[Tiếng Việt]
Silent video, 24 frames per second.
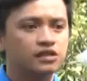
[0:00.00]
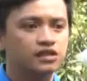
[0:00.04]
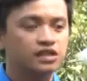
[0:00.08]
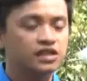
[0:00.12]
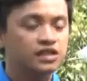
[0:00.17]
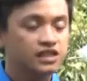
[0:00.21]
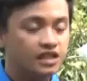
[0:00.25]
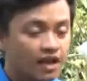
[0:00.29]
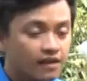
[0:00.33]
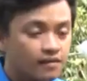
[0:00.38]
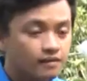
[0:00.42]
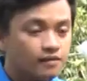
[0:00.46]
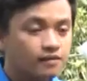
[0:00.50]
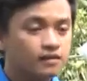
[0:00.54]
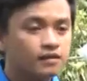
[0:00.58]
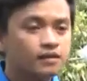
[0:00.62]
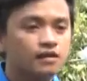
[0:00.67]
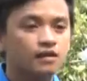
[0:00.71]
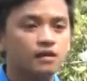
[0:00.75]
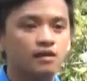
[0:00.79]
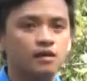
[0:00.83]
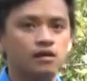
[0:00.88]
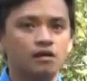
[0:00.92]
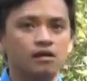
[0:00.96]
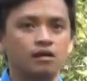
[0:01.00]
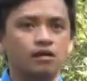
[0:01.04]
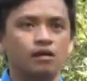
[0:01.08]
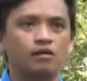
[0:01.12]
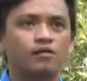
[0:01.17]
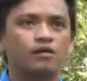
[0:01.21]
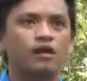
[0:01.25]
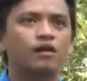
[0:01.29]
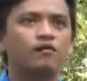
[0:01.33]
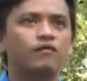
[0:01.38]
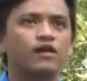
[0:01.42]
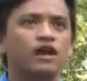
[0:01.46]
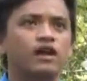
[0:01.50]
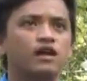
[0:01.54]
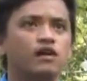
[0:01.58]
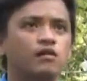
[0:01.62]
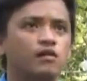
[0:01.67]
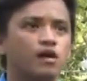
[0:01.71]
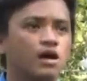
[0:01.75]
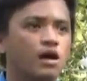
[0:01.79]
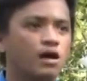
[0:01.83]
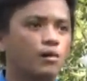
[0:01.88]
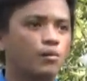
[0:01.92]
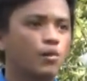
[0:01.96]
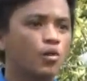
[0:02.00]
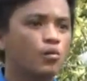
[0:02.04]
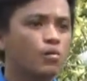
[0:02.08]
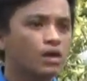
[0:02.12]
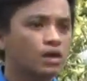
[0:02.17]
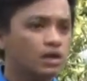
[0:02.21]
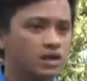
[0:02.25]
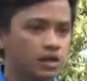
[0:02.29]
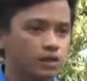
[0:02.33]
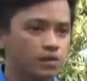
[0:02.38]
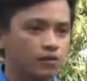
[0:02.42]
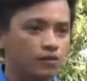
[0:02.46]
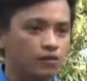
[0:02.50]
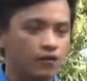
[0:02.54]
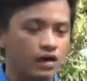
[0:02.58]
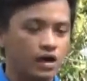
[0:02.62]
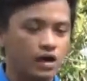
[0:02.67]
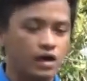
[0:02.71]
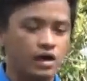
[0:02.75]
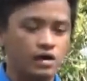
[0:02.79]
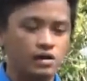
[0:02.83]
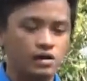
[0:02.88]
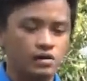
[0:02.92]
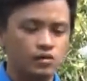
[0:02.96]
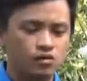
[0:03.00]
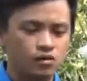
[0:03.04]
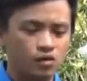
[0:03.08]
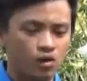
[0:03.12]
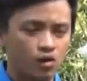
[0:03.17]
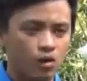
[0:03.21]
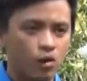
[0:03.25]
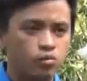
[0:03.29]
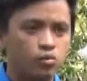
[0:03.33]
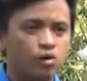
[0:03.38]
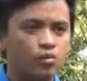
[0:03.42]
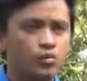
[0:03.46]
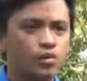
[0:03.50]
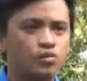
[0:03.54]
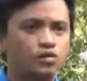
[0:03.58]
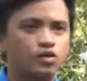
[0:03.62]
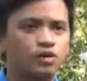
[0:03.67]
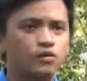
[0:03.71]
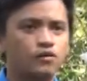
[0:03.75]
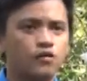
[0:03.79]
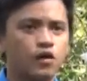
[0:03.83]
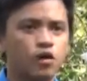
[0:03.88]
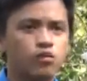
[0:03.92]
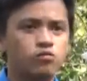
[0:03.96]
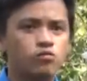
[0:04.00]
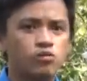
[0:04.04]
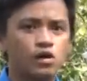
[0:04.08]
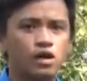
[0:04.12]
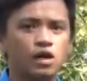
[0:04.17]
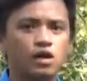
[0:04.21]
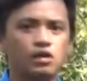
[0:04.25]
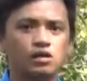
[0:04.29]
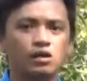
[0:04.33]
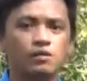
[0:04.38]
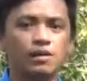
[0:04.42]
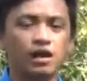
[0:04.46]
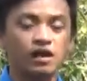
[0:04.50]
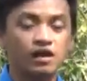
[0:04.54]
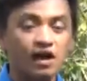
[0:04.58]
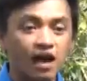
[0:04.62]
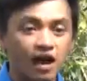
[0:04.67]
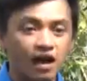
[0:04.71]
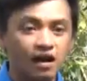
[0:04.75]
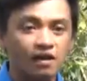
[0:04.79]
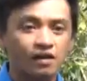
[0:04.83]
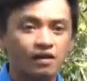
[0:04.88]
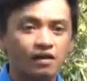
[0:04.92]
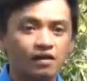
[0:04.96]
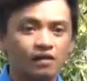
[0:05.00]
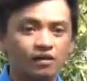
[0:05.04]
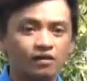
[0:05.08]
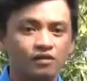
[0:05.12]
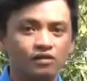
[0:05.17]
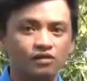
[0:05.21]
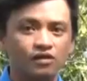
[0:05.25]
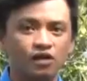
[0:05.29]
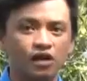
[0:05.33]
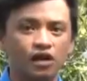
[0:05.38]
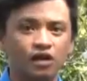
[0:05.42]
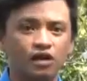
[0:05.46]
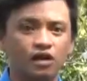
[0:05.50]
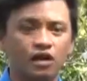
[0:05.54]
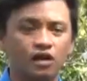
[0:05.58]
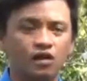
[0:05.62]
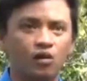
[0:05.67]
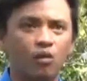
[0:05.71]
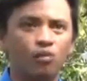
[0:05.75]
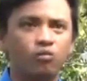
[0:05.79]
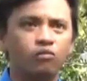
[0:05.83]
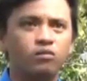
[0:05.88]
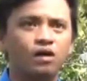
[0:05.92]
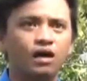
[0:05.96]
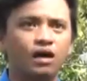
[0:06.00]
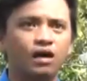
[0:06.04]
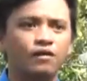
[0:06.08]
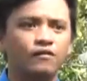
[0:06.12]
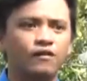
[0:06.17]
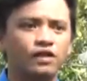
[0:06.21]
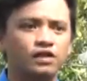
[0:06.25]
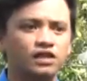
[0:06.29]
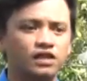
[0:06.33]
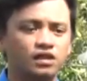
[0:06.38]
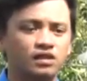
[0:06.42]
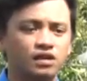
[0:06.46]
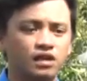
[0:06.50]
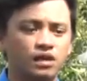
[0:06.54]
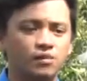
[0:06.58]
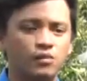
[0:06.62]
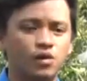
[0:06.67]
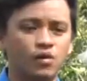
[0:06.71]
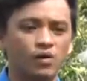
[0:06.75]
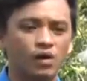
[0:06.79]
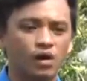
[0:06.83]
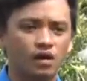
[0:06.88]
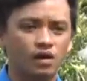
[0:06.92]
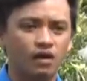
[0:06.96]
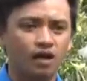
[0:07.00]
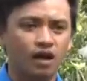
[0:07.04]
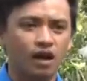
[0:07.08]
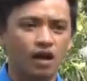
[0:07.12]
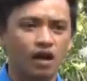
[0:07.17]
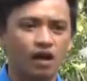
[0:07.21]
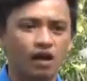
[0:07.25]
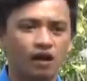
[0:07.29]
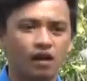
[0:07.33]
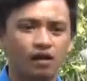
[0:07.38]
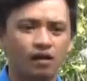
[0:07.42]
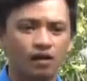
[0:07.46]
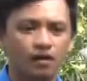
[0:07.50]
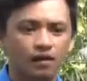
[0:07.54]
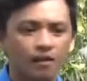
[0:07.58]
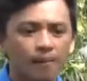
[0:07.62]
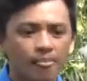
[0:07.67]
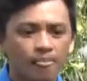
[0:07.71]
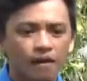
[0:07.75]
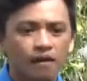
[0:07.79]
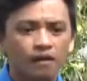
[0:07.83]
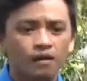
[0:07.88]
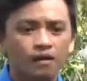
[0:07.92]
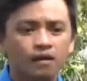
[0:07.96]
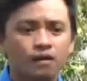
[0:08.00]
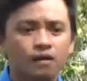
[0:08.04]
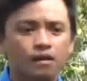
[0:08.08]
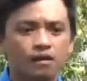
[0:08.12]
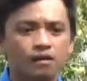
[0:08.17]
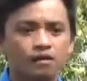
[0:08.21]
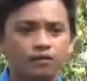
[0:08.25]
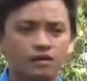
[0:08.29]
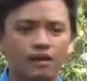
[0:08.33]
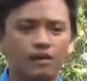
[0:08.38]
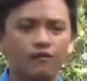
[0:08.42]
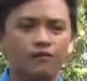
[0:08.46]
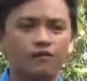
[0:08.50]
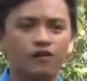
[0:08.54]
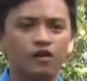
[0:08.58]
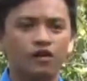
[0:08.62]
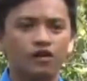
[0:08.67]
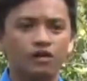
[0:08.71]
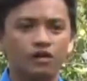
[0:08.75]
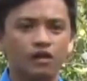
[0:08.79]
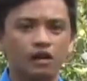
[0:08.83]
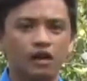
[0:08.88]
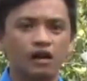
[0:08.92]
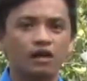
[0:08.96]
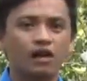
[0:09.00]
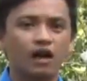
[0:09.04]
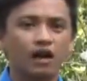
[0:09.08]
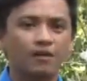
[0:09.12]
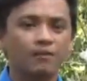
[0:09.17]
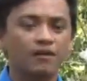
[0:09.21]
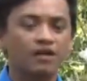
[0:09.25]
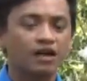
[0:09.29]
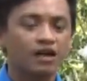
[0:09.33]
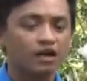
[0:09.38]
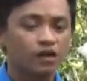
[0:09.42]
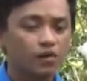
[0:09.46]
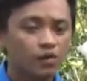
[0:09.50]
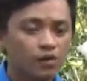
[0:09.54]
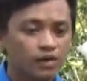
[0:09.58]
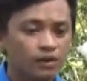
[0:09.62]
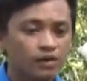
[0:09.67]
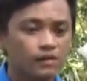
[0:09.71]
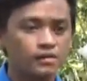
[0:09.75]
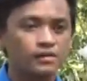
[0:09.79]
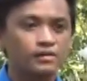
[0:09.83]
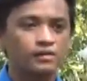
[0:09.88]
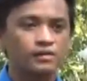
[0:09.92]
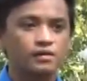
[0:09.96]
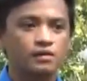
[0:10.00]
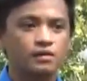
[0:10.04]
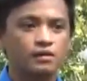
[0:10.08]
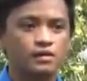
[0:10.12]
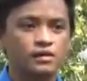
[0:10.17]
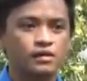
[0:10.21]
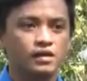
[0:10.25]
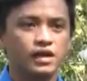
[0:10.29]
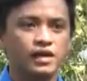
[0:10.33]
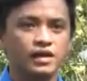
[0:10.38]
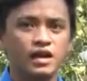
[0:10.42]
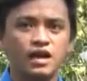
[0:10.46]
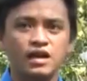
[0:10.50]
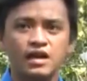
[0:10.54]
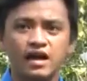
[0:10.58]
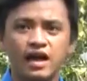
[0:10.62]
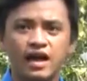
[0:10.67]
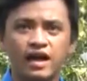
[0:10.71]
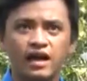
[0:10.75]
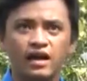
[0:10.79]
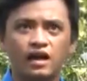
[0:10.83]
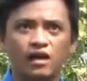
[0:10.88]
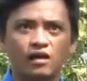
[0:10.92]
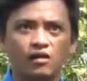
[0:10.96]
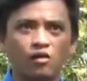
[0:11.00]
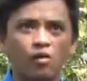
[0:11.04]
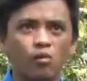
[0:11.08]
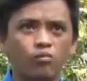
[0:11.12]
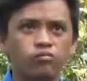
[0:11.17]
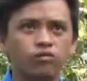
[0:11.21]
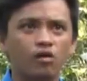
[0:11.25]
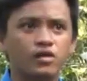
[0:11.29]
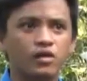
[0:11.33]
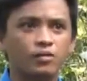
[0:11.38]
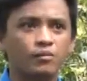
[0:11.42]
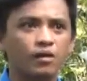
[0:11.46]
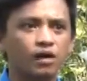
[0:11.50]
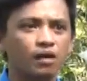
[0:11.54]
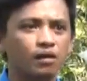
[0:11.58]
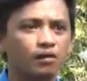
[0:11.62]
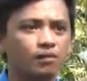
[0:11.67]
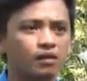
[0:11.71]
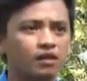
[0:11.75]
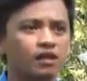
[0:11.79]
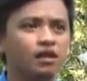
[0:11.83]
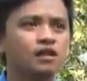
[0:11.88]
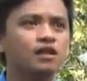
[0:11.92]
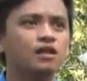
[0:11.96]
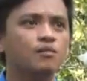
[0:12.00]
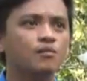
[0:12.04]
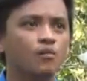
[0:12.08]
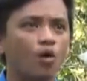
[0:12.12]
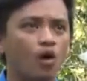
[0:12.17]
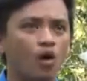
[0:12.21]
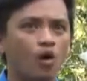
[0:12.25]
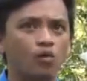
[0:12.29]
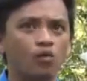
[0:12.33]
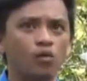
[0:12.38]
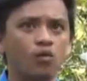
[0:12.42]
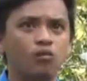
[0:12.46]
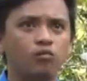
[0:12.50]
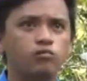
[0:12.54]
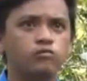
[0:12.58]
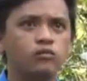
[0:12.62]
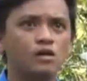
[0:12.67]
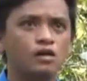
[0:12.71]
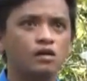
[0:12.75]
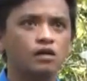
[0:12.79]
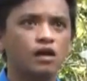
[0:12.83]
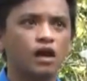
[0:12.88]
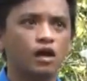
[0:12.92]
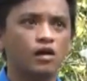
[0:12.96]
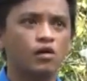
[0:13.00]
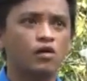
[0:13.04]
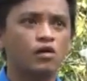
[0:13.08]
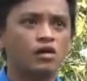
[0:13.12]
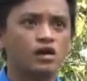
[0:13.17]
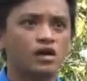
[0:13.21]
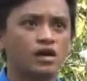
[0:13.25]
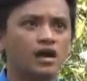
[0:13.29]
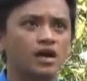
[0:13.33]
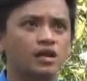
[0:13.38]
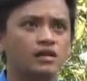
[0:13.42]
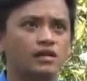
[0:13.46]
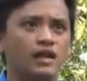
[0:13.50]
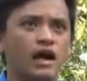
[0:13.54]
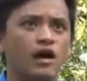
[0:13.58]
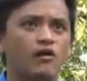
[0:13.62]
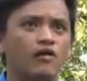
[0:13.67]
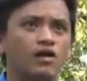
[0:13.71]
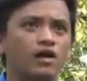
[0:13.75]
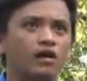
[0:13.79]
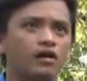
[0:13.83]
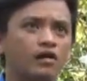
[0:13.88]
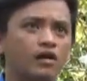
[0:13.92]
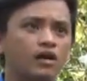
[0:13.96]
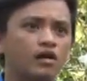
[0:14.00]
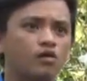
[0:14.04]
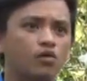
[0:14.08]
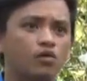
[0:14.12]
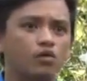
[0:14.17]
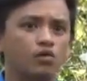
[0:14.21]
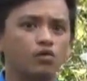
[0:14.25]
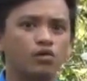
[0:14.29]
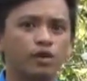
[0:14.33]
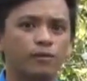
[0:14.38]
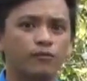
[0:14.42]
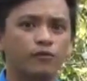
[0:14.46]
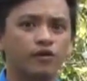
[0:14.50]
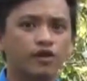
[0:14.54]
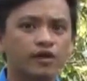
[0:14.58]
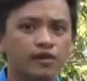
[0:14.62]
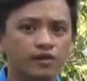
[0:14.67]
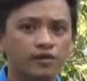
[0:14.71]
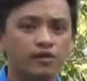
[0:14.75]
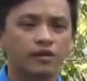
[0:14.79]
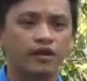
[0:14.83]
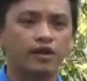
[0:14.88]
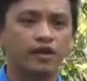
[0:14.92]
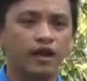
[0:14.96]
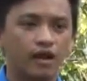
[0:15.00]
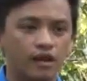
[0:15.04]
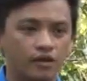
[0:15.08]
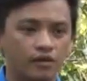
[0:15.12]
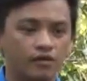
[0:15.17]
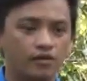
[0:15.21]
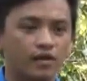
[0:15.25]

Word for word: chính sách à, nên vay được 40 à, triệu và cũng có một số vốn à, từ bản thân cho nên là cũng đã phát triển được cái mô hình là làm vườn kết hợp với chăn nuôi thì đến nay là cũng có những bước tiến tiến bộ cũng như là có được cái tạo ra được cái nguồn thu nhập riêng cho gia đình